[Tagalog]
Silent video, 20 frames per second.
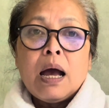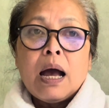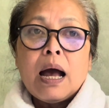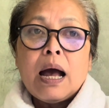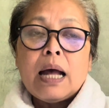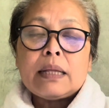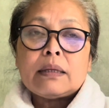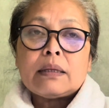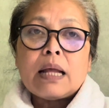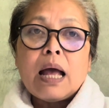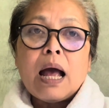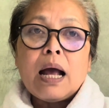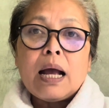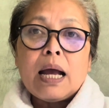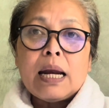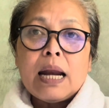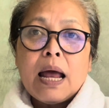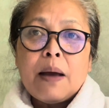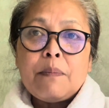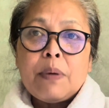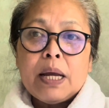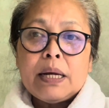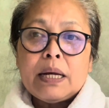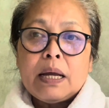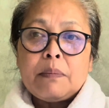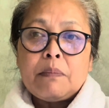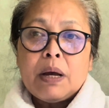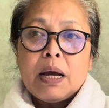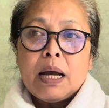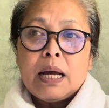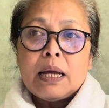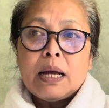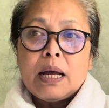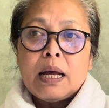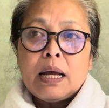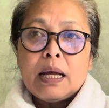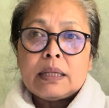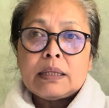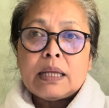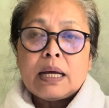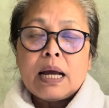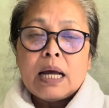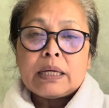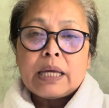at ang kalaban ng mga taga